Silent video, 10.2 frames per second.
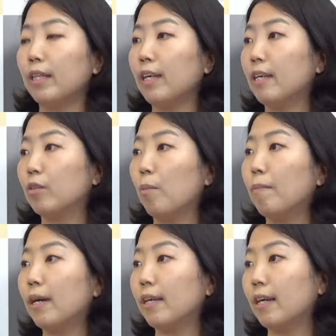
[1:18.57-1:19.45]
것 같다는
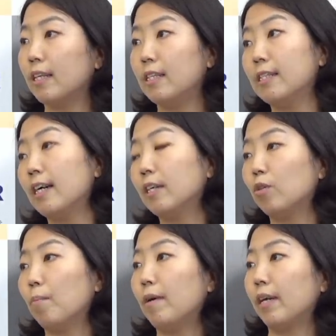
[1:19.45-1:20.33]
전망이랑 인상
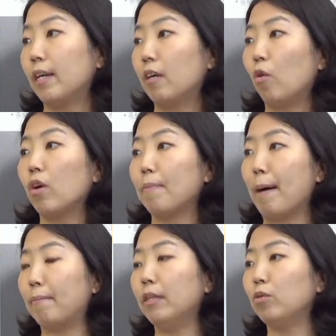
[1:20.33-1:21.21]
전망이랑 거의
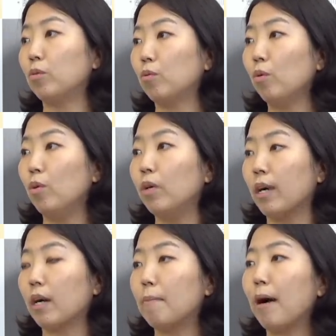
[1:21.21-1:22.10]
반반 아, 정도
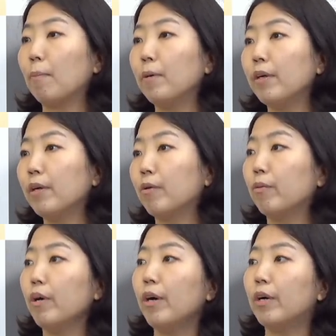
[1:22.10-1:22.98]
아, 약간
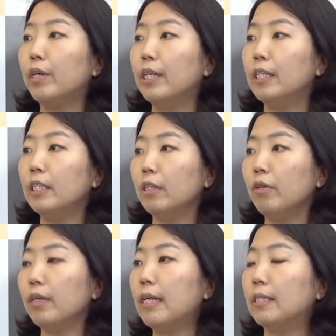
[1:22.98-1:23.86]
박빙이었고요. 네. 예.
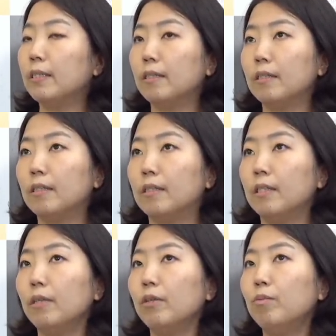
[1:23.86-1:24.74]
7월까지는
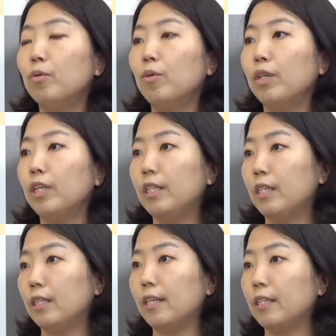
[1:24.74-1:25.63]
7월
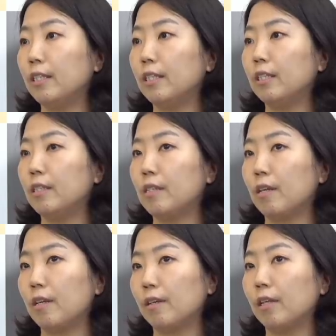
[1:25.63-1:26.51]
금통위 때는
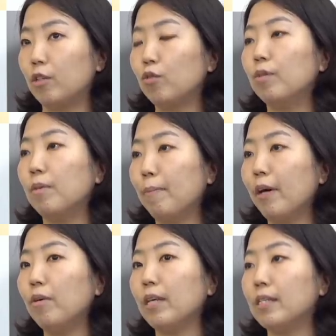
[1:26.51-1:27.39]
이제 기준금리
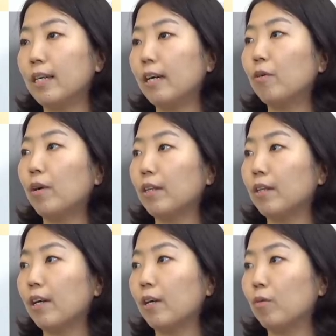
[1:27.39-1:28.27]
8월에 인상할 것
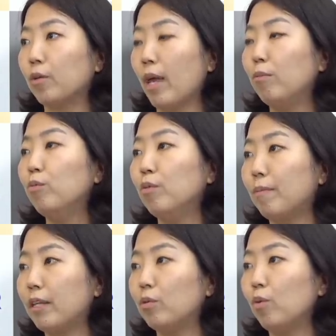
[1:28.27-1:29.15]
같다로 대부분
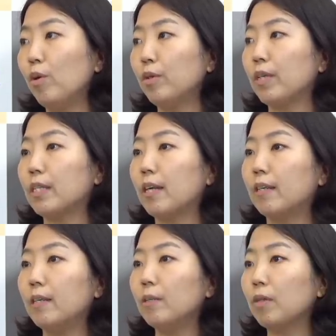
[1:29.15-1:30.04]
많이 쏠려서
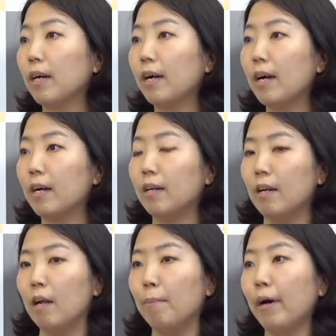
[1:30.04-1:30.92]
예상을 했었다가
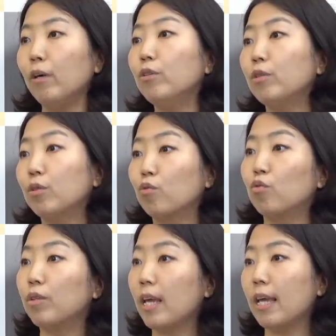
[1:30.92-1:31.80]
네. 8월 들어서
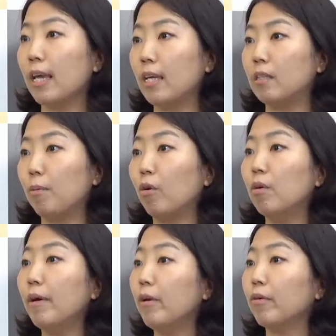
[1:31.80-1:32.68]
국내 이제
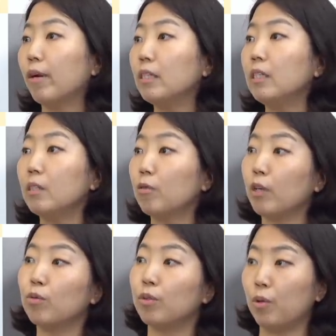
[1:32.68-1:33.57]
변이 바이러스 확진자 수
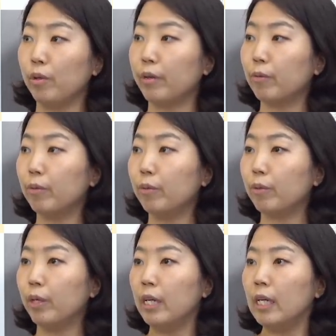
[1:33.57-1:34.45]
계속 늘어나고
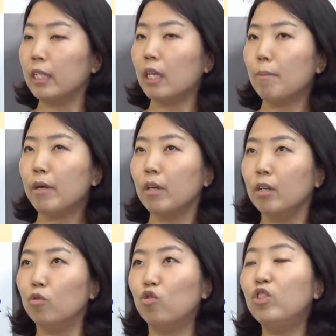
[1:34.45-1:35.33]
그러니까. 그다음에
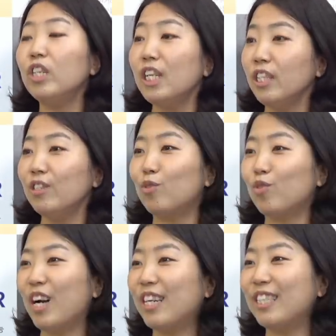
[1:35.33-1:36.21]
뉴질랜드
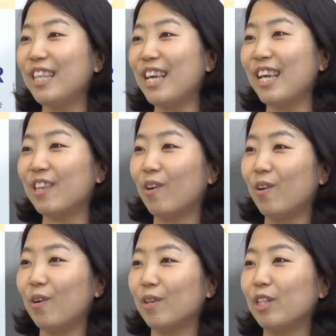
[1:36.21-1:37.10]

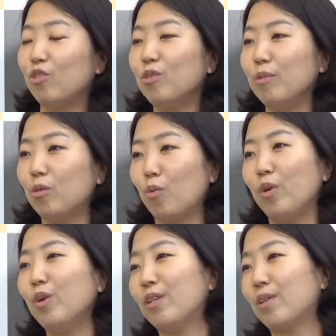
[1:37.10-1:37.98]
중앙은행에서 기준금리
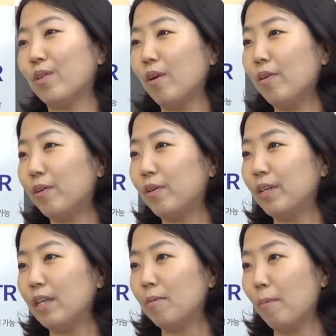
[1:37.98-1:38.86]
동결을 했었어요.
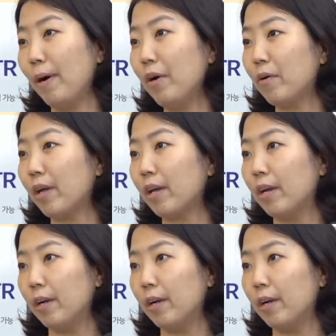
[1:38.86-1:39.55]
아, 이번 8월 올릴